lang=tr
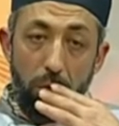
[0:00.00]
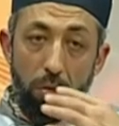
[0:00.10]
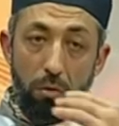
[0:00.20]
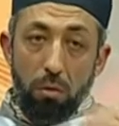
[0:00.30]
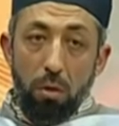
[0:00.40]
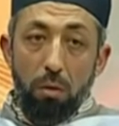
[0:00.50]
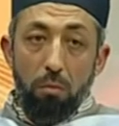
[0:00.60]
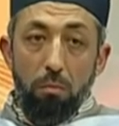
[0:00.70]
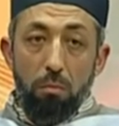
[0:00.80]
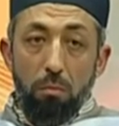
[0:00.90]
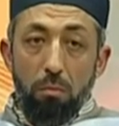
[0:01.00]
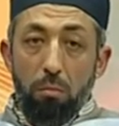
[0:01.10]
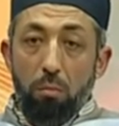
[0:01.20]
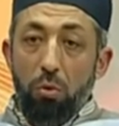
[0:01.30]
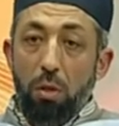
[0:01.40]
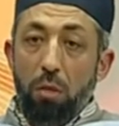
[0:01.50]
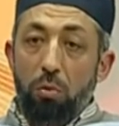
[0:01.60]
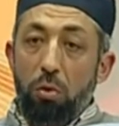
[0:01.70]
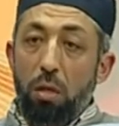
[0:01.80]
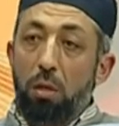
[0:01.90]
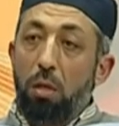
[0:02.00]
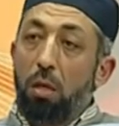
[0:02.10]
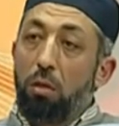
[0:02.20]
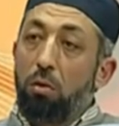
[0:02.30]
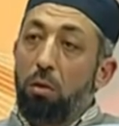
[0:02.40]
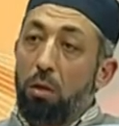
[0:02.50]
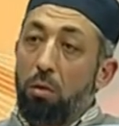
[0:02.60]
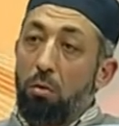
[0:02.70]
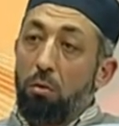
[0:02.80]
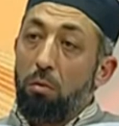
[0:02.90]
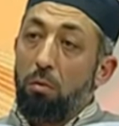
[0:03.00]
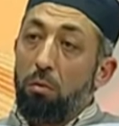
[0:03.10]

Sonra bunları bir sürekli dile getiriyoruz.